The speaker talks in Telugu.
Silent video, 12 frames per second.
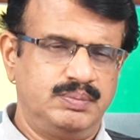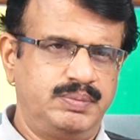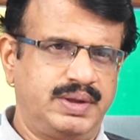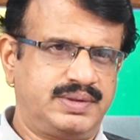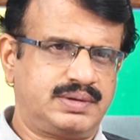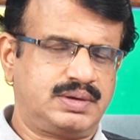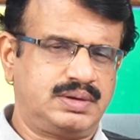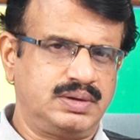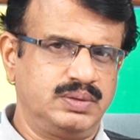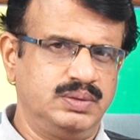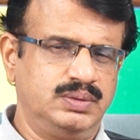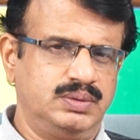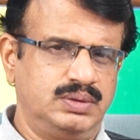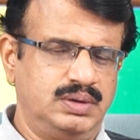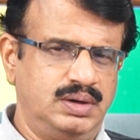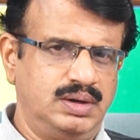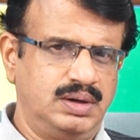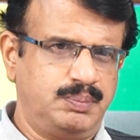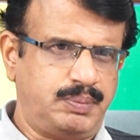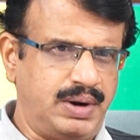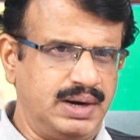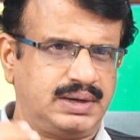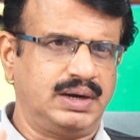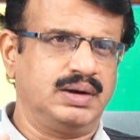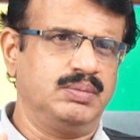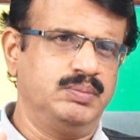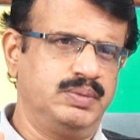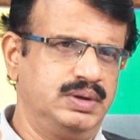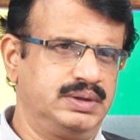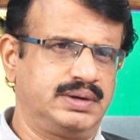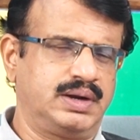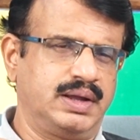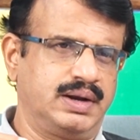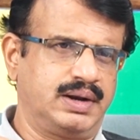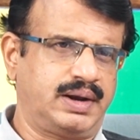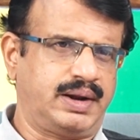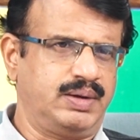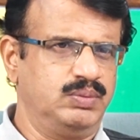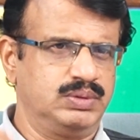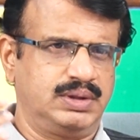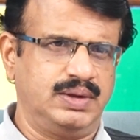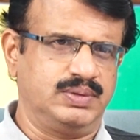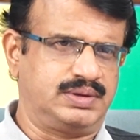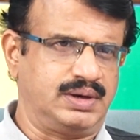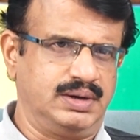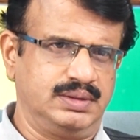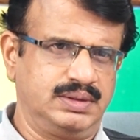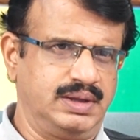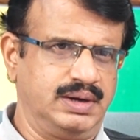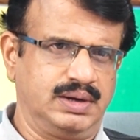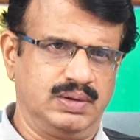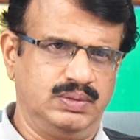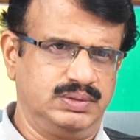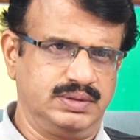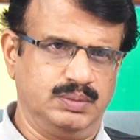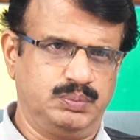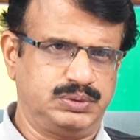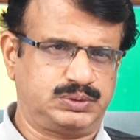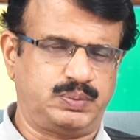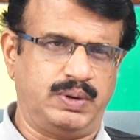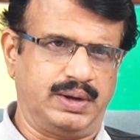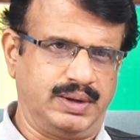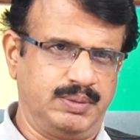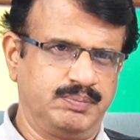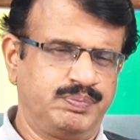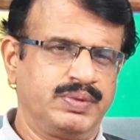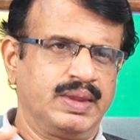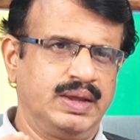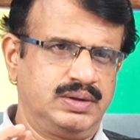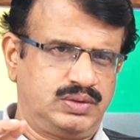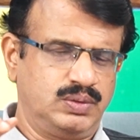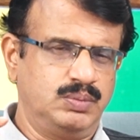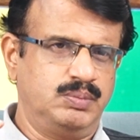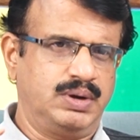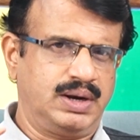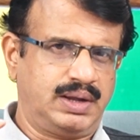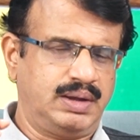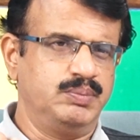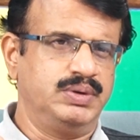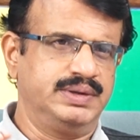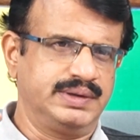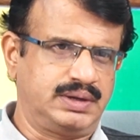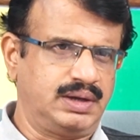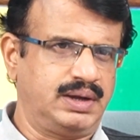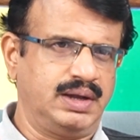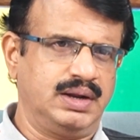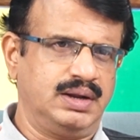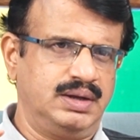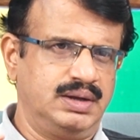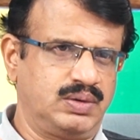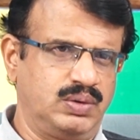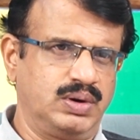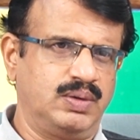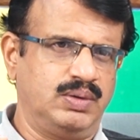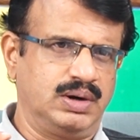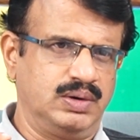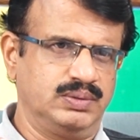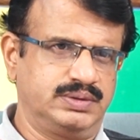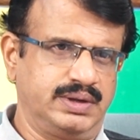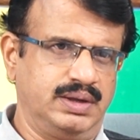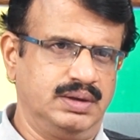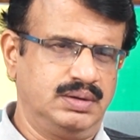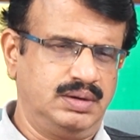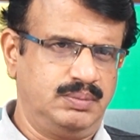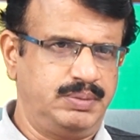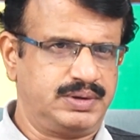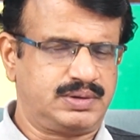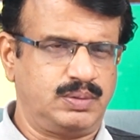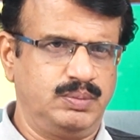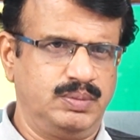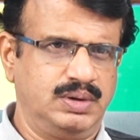బెస్ట్ ఫస్ట్ పాటల మ్యూజిక్ డైరెక్టర్కి ఏమో దేవిశ్రీ దీంట్లో వచ్చింది పుష్పకి సో మనకి మ్యూజిక్కే రెండు అవార్డులు వచ్చాయి బెస్ట్